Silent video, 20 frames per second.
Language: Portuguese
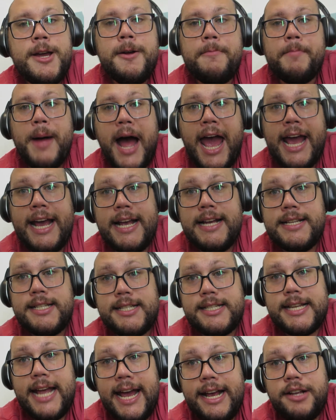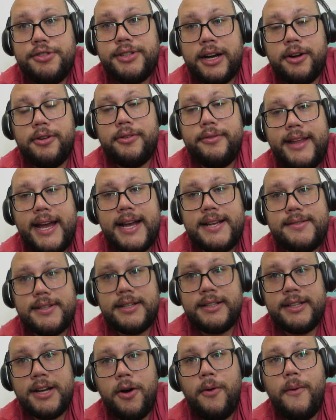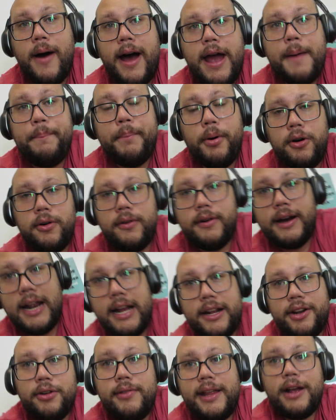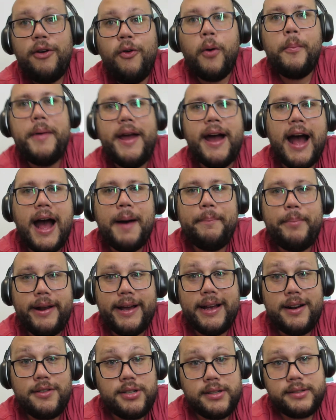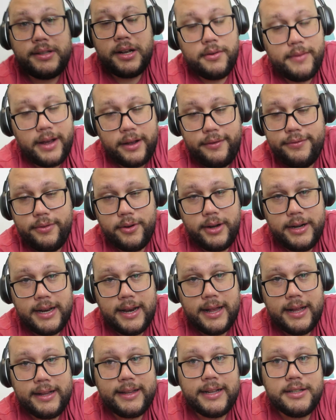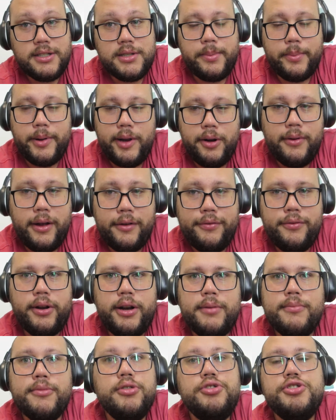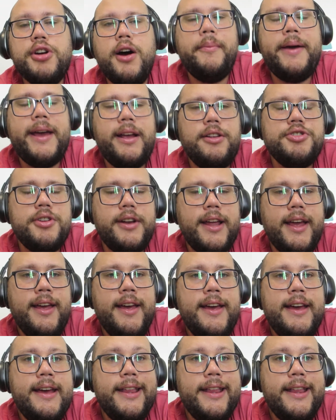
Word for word: Mas é isso que acontece. Então a Apple ela não tem como errar porque ela só tem um iPhone, ela está distribuindo um iPhone mundialmente, né?